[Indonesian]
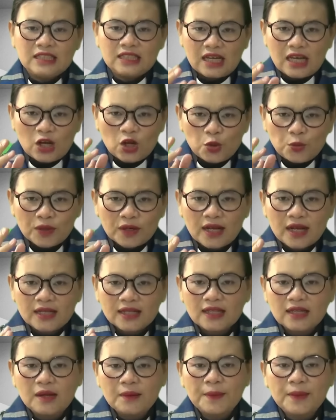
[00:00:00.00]
Jika aku
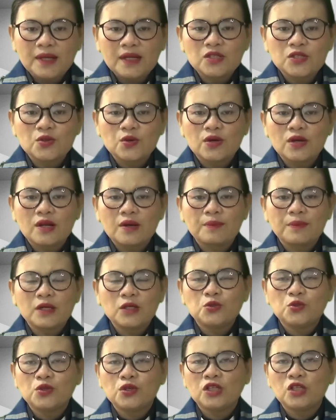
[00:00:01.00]
berkata kepada seorang
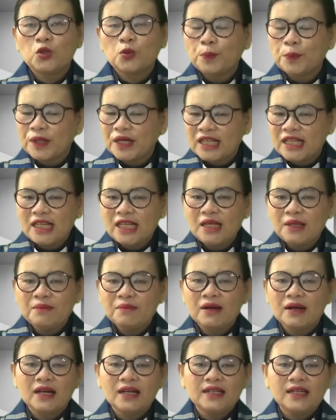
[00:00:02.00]
prajurit itu pergi,
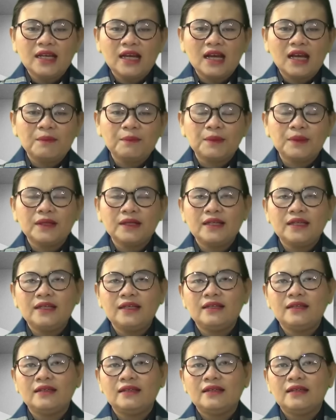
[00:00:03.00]
maka dia akan
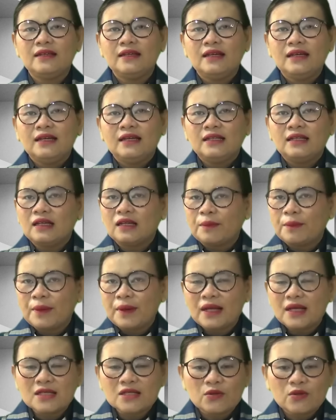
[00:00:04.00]
pergi. Dan
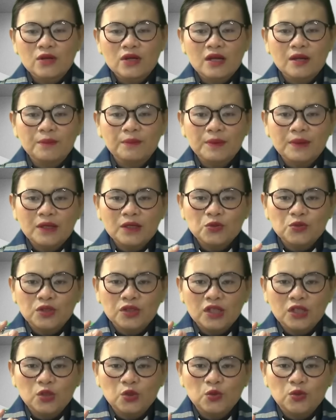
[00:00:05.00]
kepada seorang
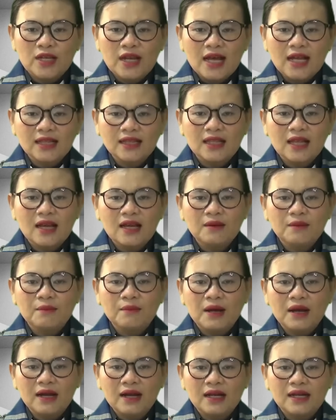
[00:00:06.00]
prajurit itu datang,
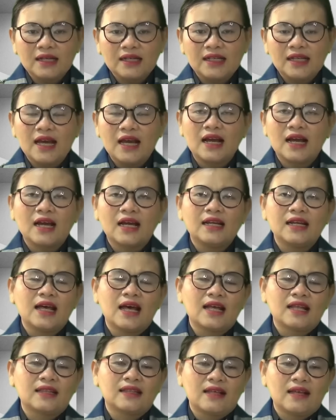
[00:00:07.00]
maka dia akan
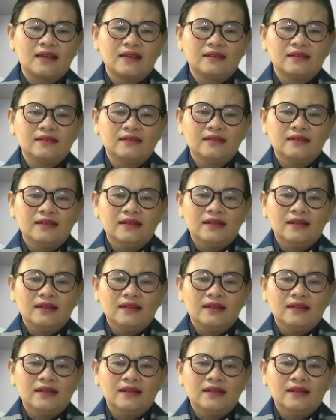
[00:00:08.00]
datang.